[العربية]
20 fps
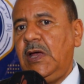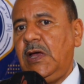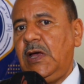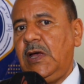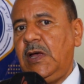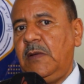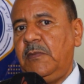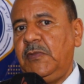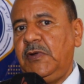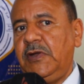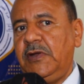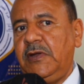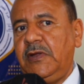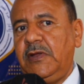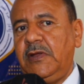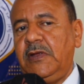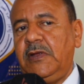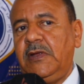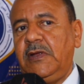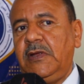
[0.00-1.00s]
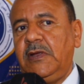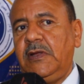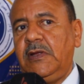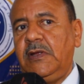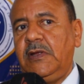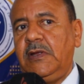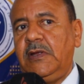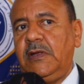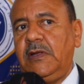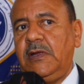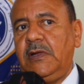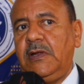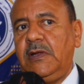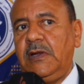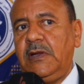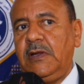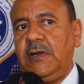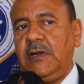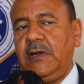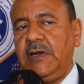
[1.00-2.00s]
آه، من
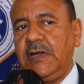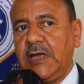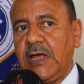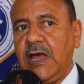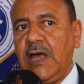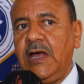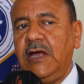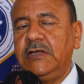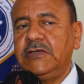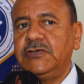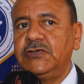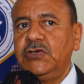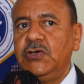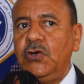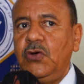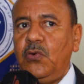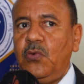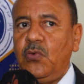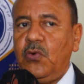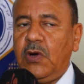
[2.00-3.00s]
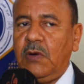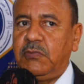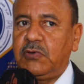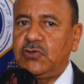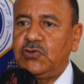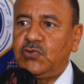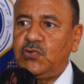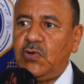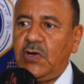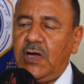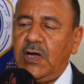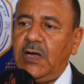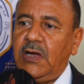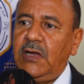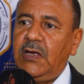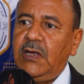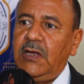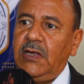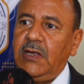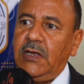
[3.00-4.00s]
اللقاءات آه،
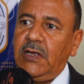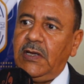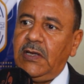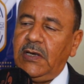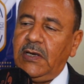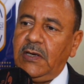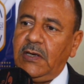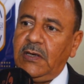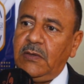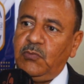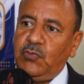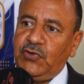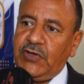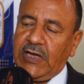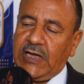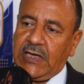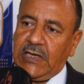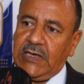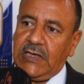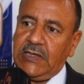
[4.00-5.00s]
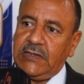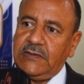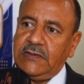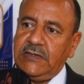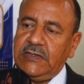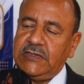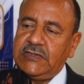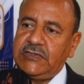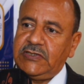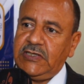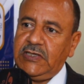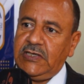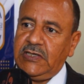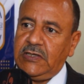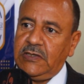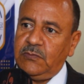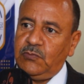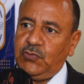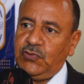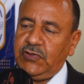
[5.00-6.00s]
وابرزها المداخلات ديال
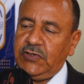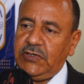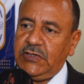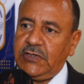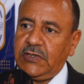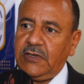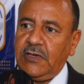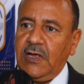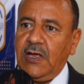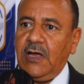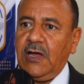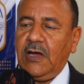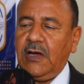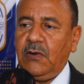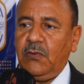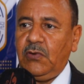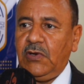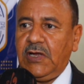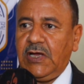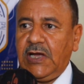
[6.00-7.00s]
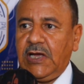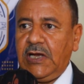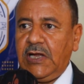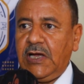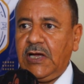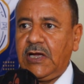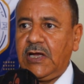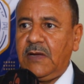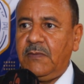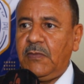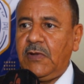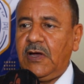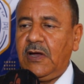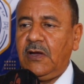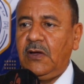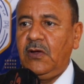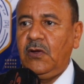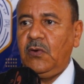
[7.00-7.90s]
السيد المدير حول الحكمه